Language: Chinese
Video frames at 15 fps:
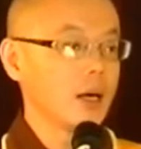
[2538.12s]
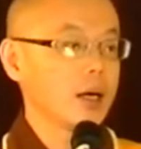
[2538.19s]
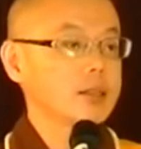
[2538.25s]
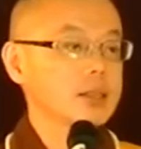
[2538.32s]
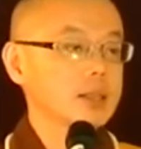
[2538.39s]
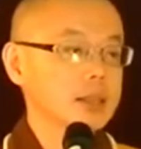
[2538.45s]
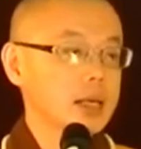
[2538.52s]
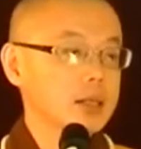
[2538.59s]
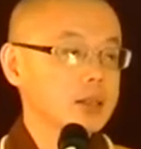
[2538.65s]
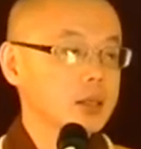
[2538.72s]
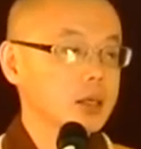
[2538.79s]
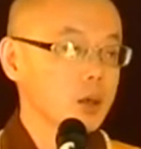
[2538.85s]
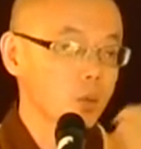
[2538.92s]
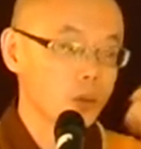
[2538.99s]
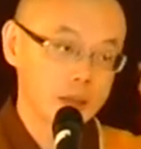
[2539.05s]
而且他是一
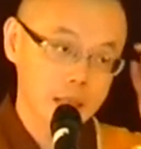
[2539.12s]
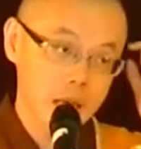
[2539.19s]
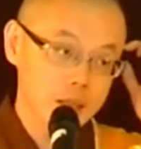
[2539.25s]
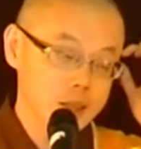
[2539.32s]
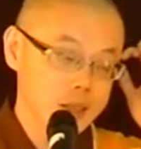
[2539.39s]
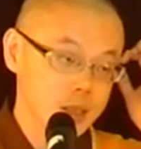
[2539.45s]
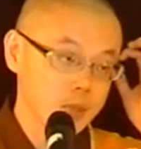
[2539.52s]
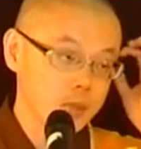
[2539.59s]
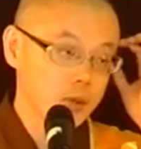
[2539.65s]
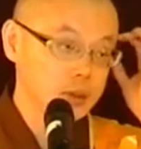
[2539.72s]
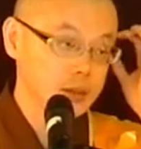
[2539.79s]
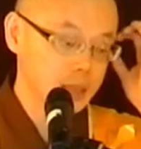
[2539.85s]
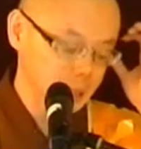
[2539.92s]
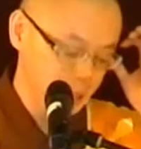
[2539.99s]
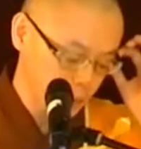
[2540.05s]
个伟大的仁波
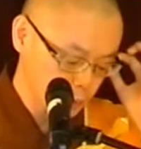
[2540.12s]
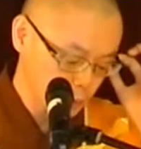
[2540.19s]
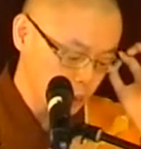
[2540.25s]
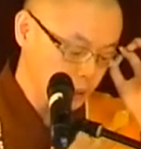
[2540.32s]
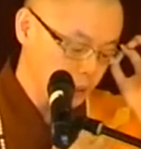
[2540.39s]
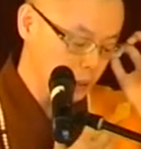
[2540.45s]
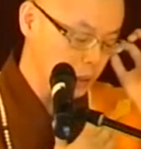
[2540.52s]
切，他穿的